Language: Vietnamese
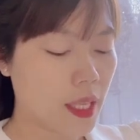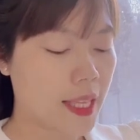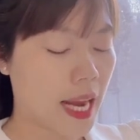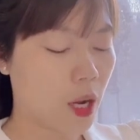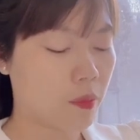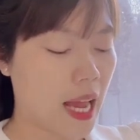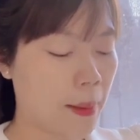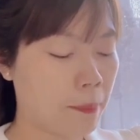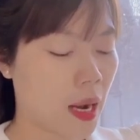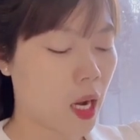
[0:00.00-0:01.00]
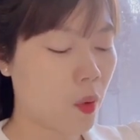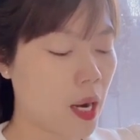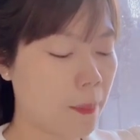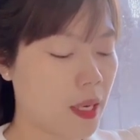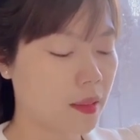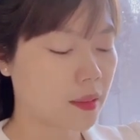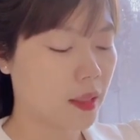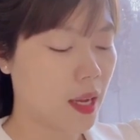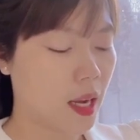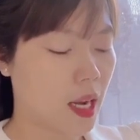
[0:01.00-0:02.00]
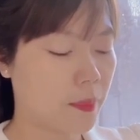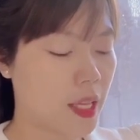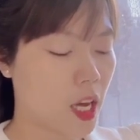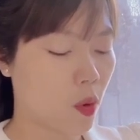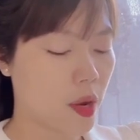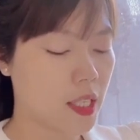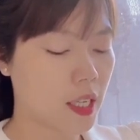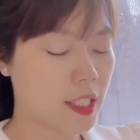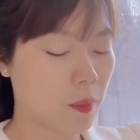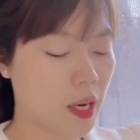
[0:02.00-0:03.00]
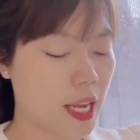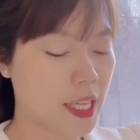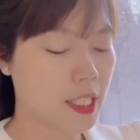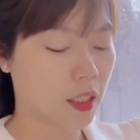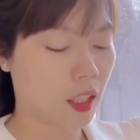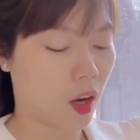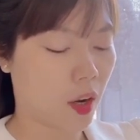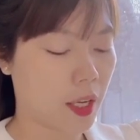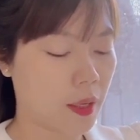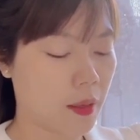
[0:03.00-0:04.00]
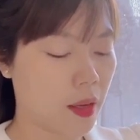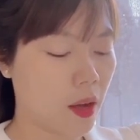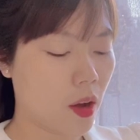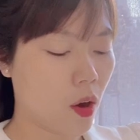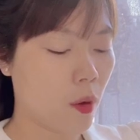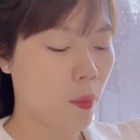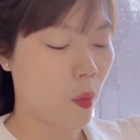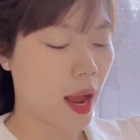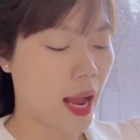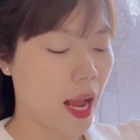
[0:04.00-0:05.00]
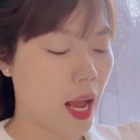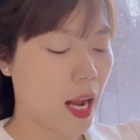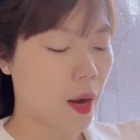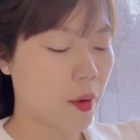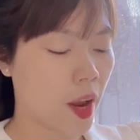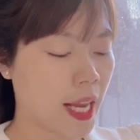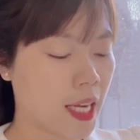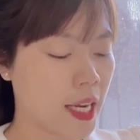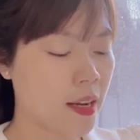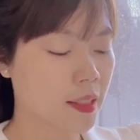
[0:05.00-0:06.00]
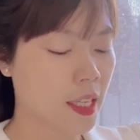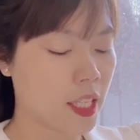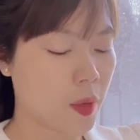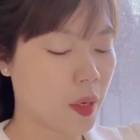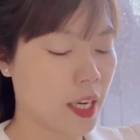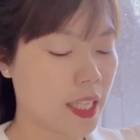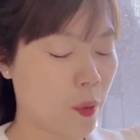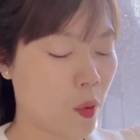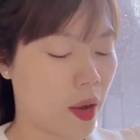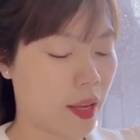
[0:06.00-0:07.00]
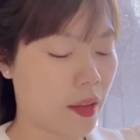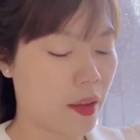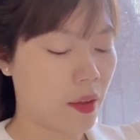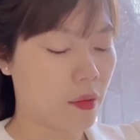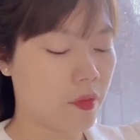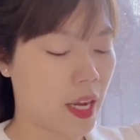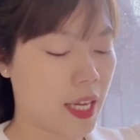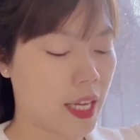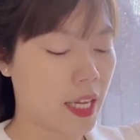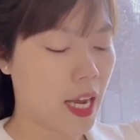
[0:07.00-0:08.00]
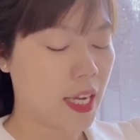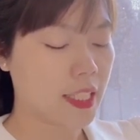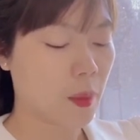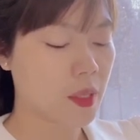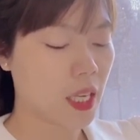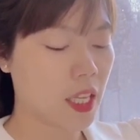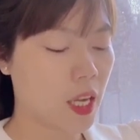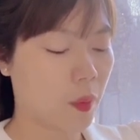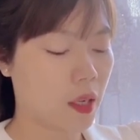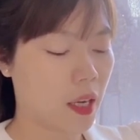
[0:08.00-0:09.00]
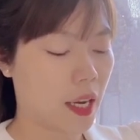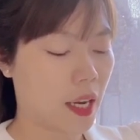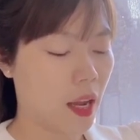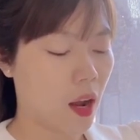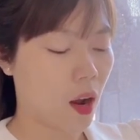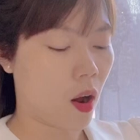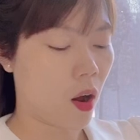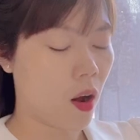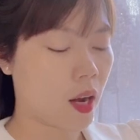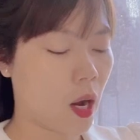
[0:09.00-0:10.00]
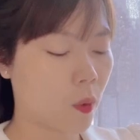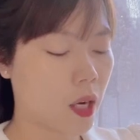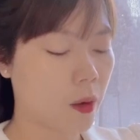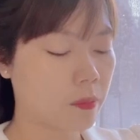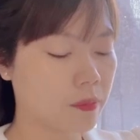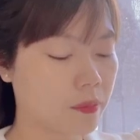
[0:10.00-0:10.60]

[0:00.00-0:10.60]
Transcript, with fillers: Nhan Hồng đáp bằng câu lấp lửng, cầm thìa quấy sữa trong ly chợt nói. Hôm qua, cậu nói anh ấy được rất nhiều người theo đuổi. Vậy trong rất nhiều người, có cậu không?